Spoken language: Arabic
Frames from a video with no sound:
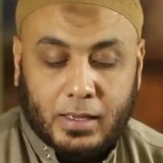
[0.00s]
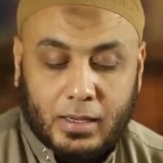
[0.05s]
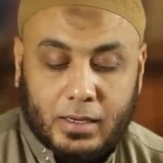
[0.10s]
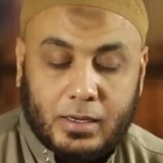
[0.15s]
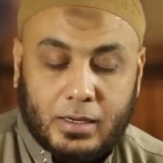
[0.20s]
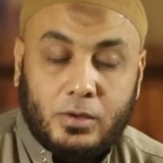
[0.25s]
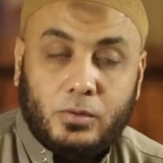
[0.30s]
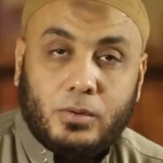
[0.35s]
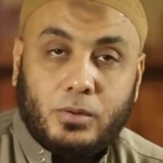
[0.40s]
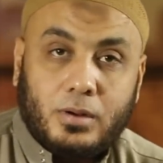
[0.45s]

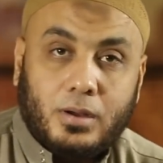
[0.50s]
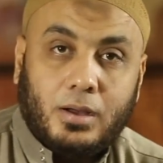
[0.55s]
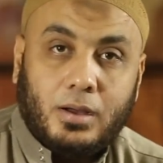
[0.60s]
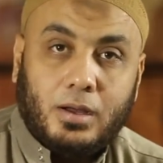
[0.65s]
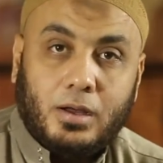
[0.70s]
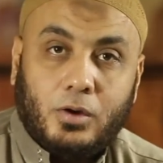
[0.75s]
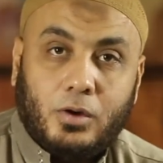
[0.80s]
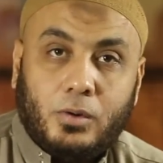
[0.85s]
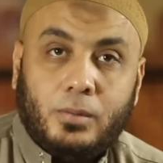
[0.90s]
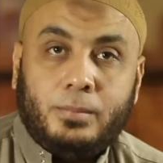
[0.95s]
أنه
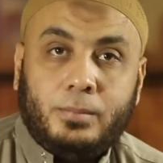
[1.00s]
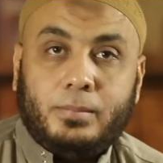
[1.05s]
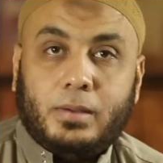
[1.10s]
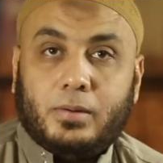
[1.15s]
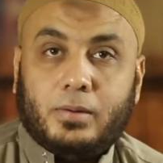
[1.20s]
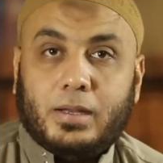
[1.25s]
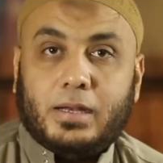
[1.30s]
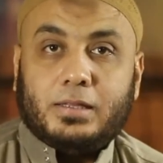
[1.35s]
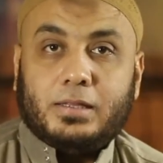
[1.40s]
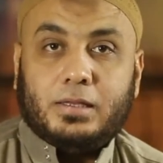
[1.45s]
رأى أم
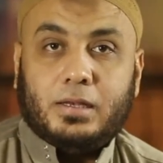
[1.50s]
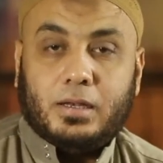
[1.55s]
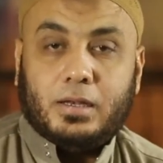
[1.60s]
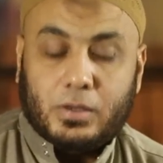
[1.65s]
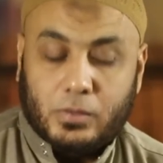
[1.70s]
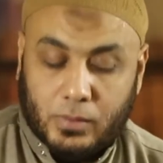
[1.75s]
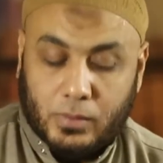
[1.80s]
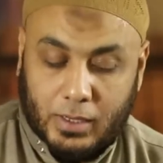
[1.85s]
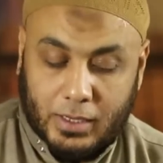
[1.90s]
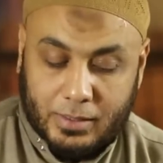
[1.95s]
ولد
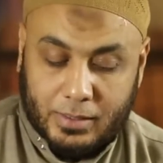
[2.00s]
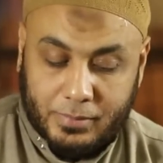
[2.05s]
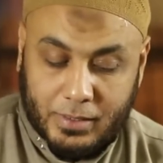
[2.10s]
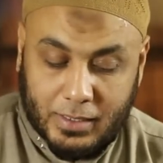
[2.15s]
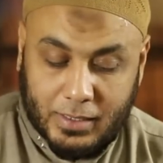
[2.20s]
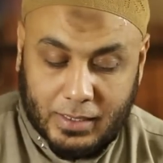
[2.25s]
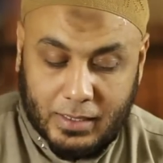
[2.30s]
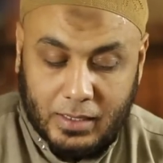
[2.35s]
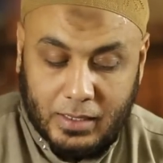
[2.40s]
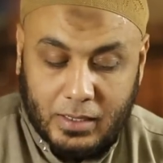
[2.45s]
له
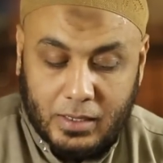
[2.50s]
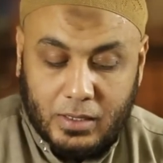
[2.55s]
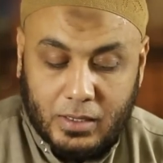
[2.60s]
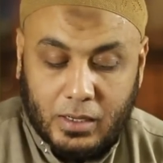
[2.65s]
حاملة